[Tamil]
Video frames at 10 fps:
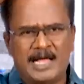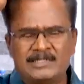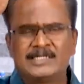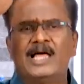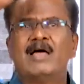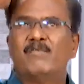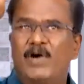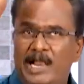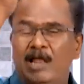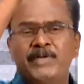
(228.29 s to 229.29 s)
அந்த
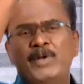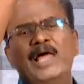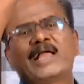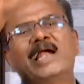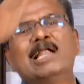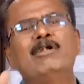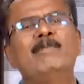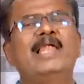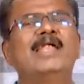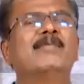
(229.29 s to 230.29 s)
வல்லமையுள்ள
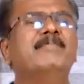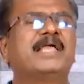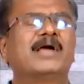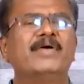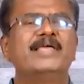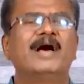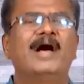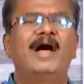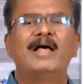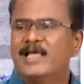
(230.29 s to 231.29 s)
கடவுள் மேல நம்பிக்கை
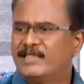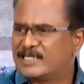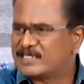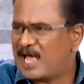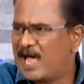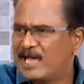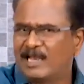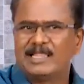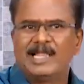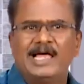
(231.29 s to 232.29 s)
வையா இந்த
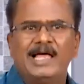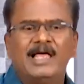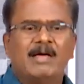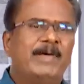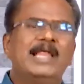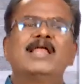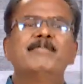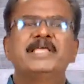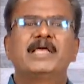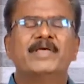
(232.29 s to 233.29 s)
சாகிறதுல மேல
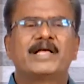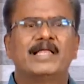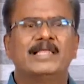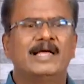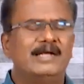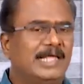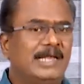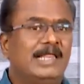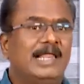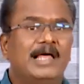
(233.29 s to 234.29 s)
நம்பிக்கை வைக்காத டெல்லியில